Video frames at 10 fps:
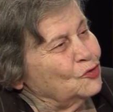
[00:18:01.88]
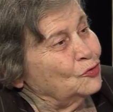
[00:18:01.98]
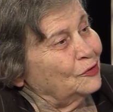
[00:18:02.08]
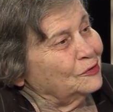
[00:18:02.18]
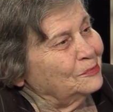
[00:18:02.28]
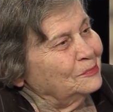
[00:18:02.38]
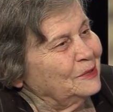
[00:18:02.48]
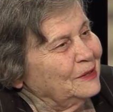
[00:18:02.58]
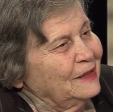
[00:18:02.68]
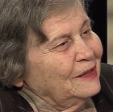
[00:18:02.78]
zu Gott.
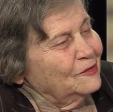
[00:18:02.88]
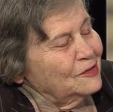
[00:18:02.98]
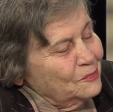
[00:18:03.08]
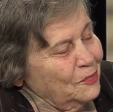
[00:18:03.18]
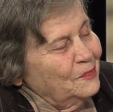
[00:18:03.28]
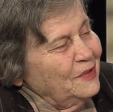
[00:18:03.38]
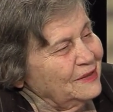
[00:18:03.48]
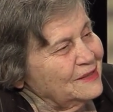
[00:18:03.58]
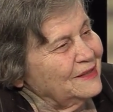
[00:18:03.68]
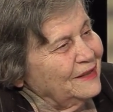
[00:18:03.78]
Und sie
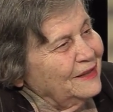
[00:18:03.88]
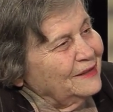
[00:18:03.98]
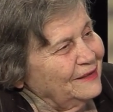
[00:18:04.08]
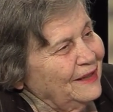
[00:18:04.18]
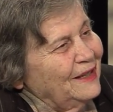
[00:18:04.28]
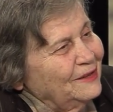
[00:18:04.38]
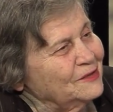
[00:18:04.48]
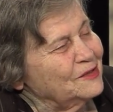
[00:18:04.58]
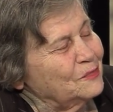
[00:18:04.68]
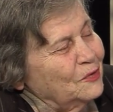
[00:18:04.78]
probieren es in, ja,
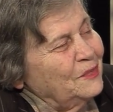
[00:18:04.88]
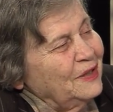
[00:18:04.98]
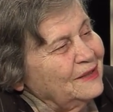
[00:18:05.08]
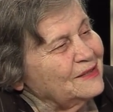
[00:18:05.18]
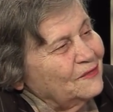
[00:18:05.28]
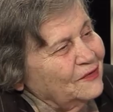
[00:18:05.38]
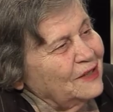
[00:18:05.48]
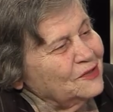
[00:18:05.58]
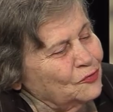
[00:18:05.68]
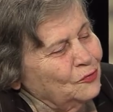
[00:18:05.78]
und sie probieren es auf
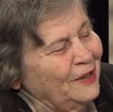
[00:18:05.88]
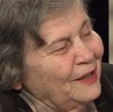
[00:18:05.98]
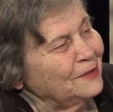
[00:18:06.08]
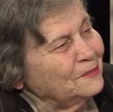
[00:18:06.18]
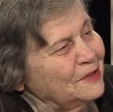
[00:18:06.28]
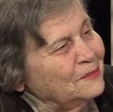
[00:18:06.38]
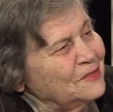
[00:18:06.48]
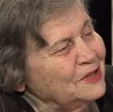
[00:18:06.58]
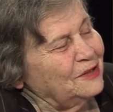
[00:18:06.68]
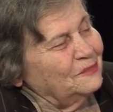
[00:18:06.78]
ganz dumme Art mit dem
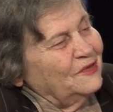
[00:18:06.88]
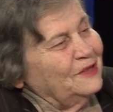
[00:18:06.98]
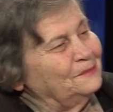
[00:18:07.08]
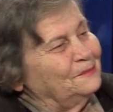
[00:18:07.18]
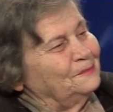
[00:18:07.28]
Tieropfer.